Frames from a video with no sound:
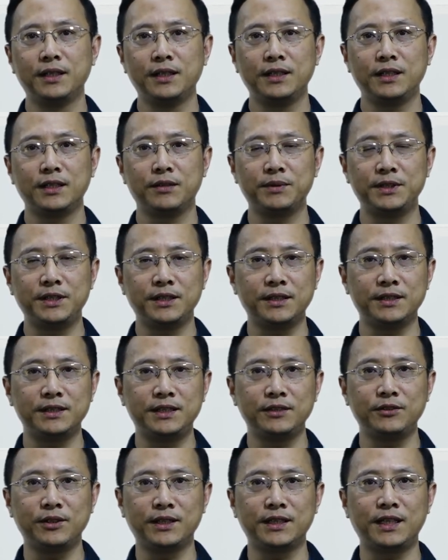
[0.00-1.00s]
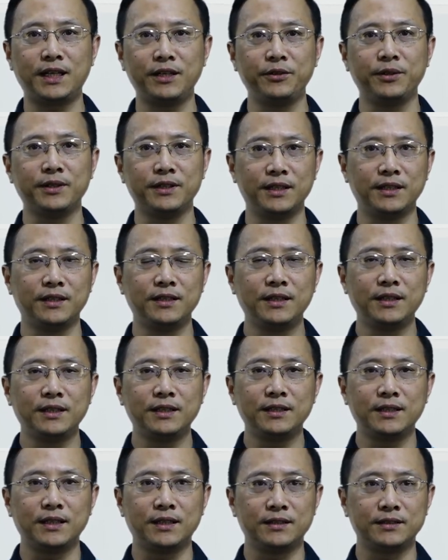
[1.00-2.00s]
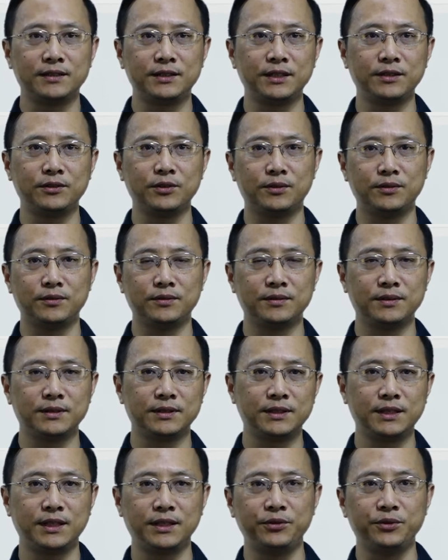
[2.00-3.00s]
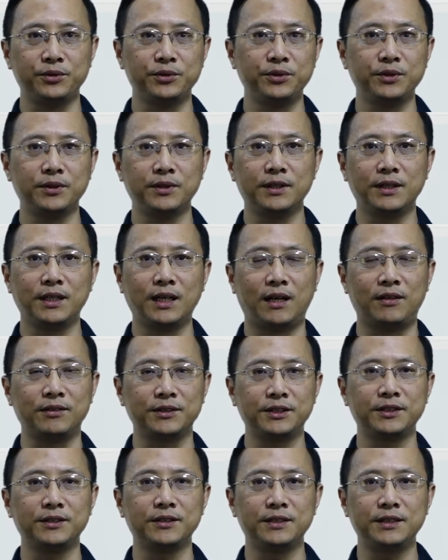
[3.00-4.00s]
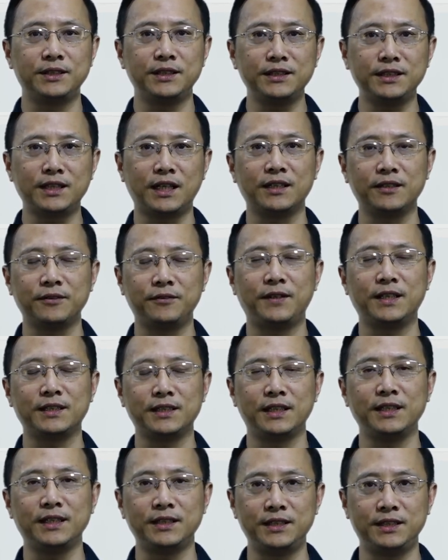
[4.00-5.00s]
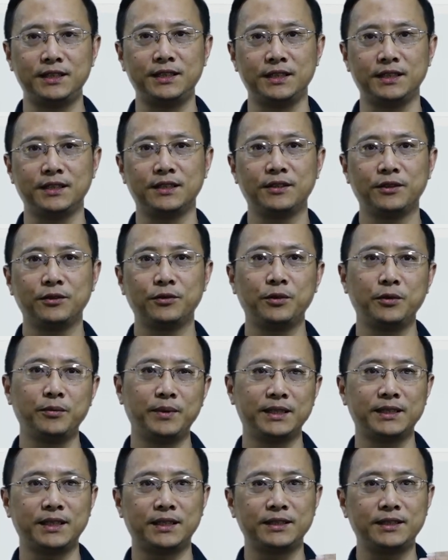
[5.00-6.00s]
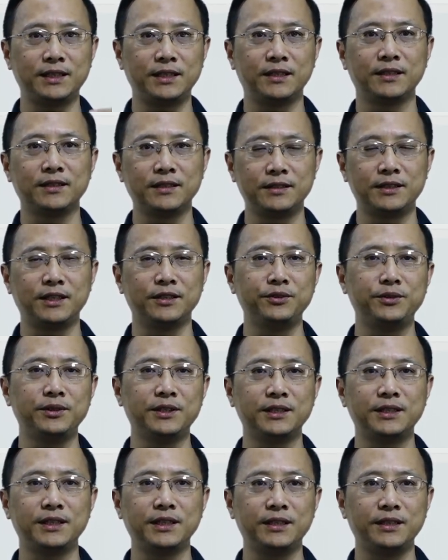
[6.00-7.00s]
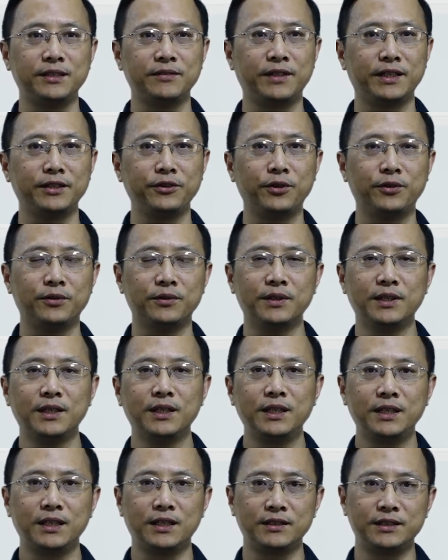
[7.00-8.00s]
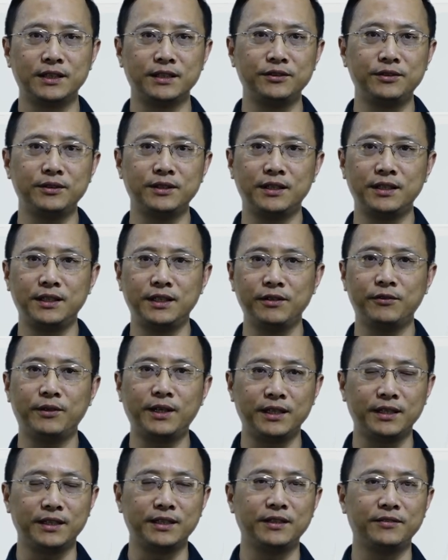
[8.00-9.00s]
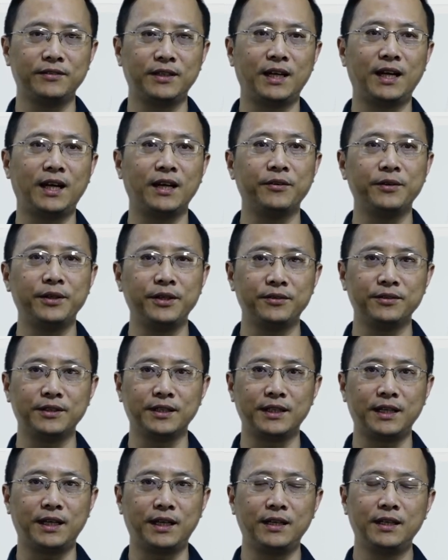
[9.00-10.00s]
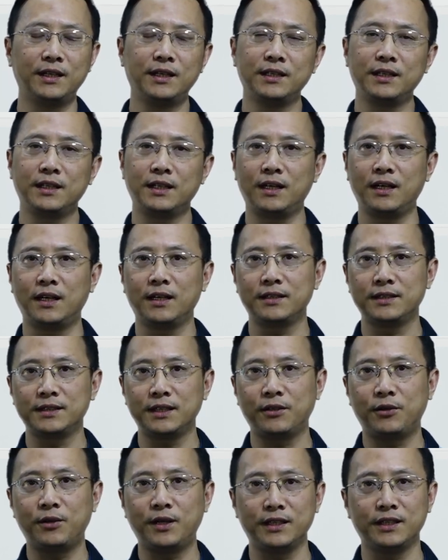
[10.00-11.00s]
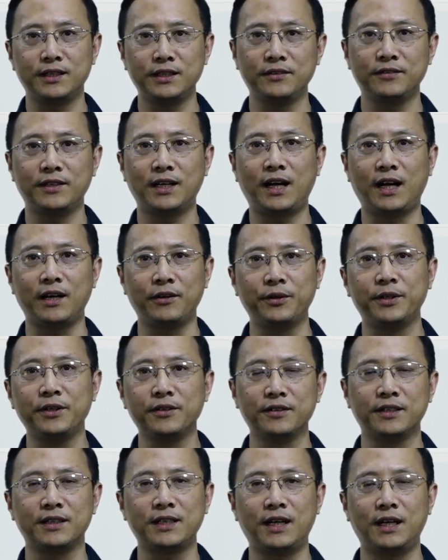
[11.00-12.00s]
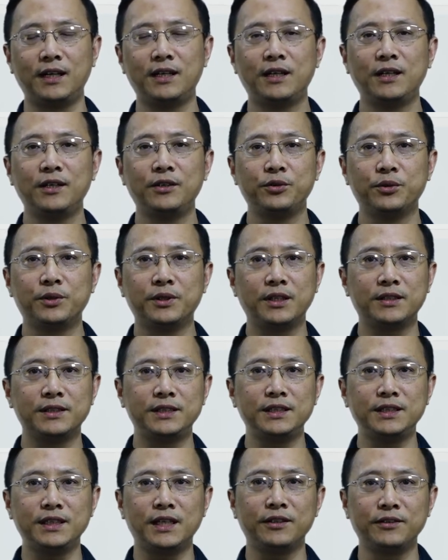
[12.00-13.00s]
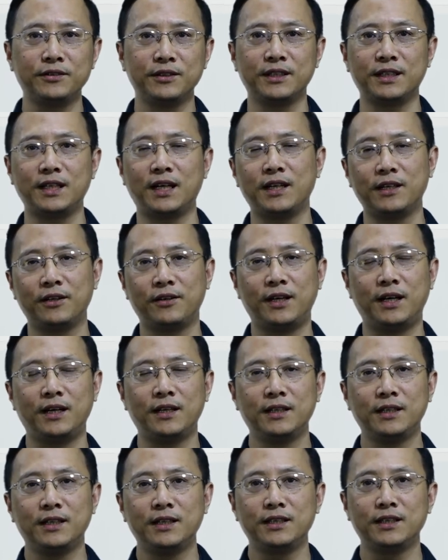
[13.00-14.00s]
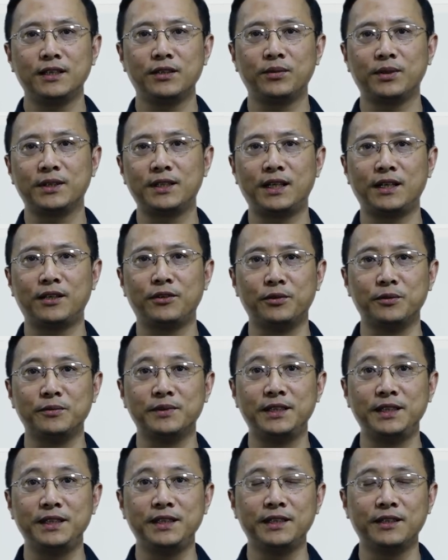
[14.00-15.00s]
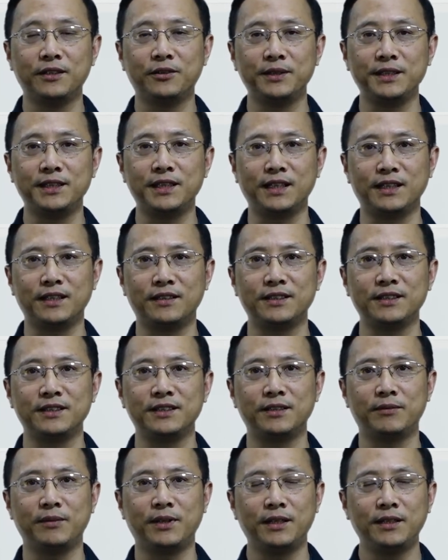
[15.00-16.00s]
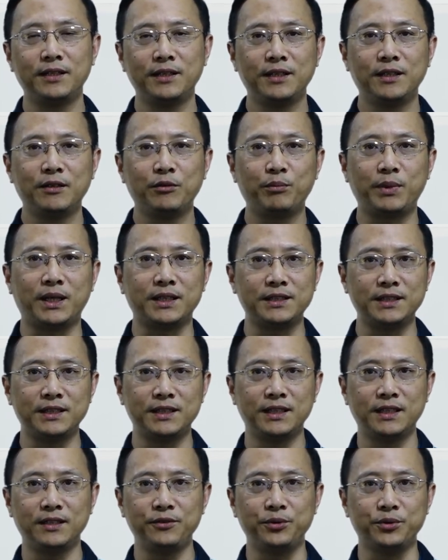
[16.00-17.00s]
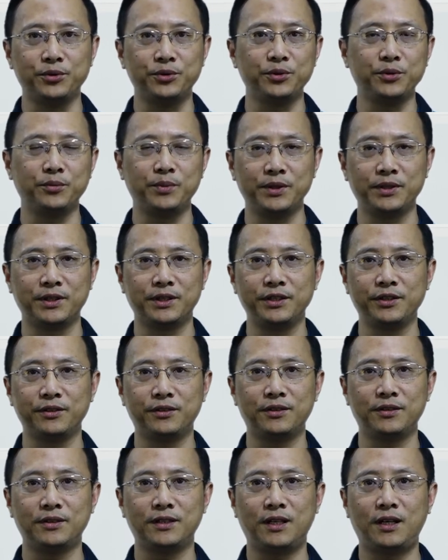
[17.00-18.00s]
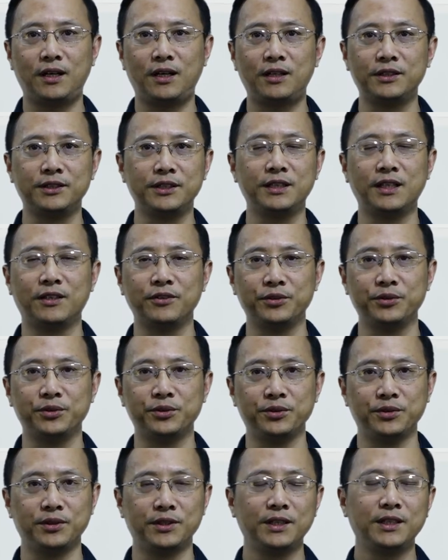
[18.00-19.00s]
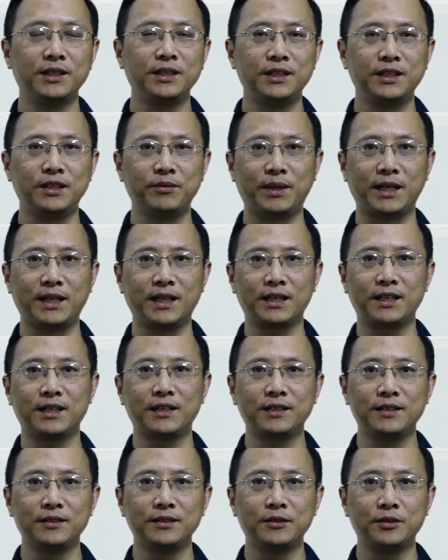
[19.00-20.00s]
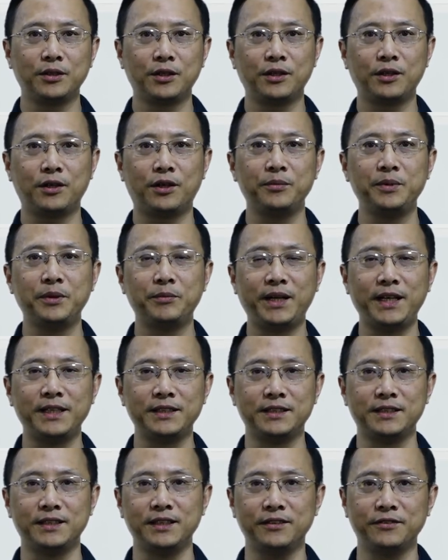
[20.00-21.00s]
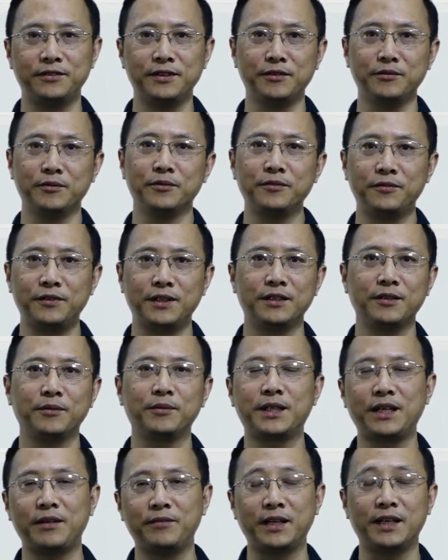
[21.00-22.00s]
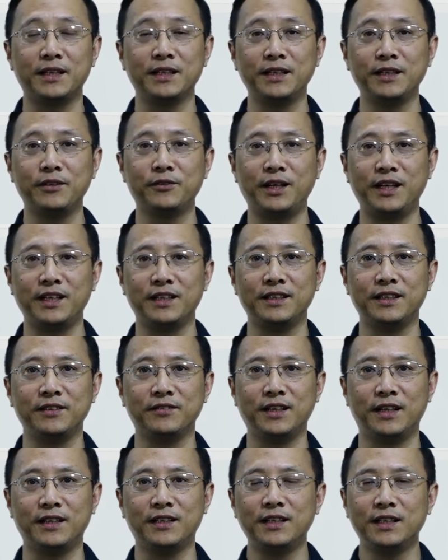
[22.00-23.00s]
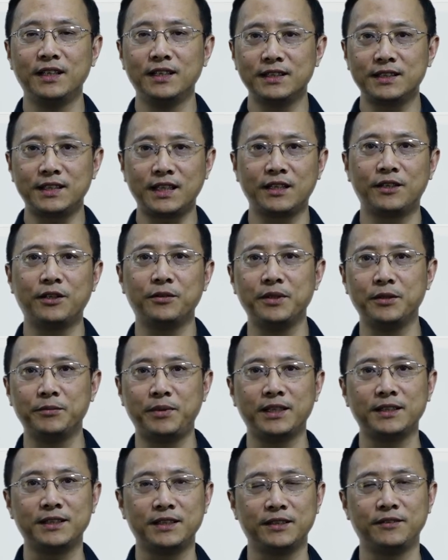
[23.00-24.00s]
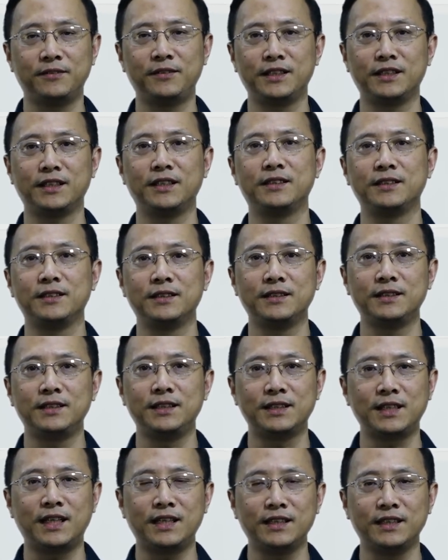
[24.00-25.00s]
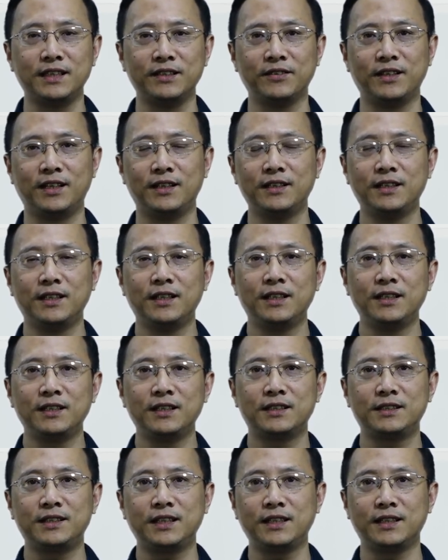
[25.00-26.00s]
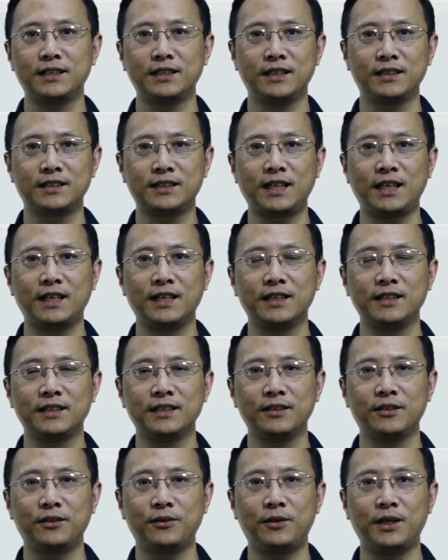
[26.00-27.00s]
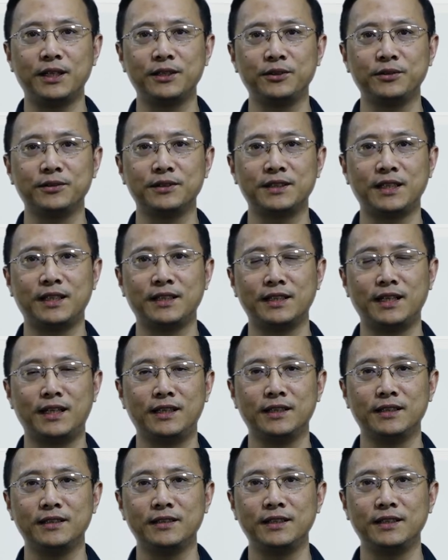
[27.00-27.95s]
那么这个计算单元呢，呃，这种这些语句老是经常的放在一起，会被在这个程序的这个地方用，然后程序的另外一个地方还会用到它，啊，再换一个地方还会用到它。如果要经常用到它的话，那么当然我们第一个会想到的是什么？把这些语句，比如说有二十条语句，你把它 copy paste 的一份放到代码的另外一个地方，再 copy paste 的放在第三个地方。那这个呢带来的坏处在哪儿呢？